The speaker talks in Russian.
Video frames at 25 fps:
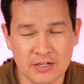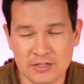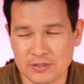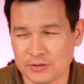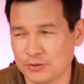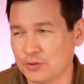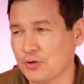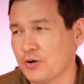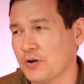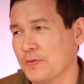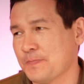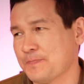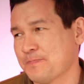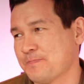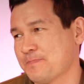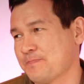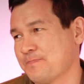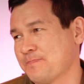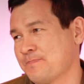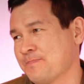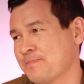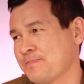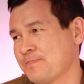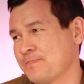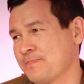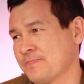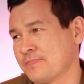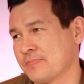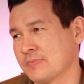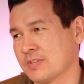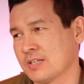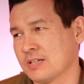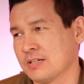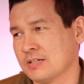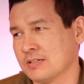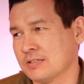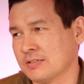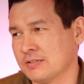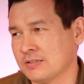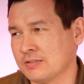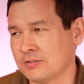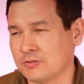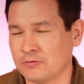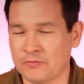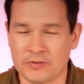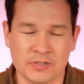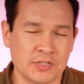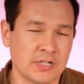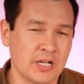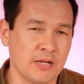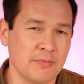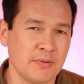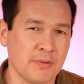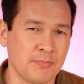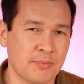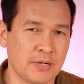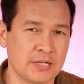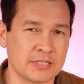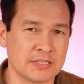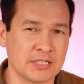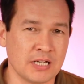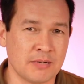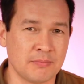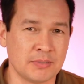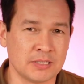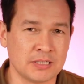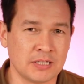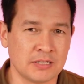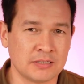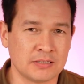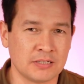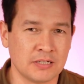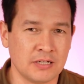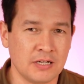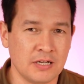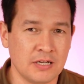Но, м-м, уважаемая партия Аманат,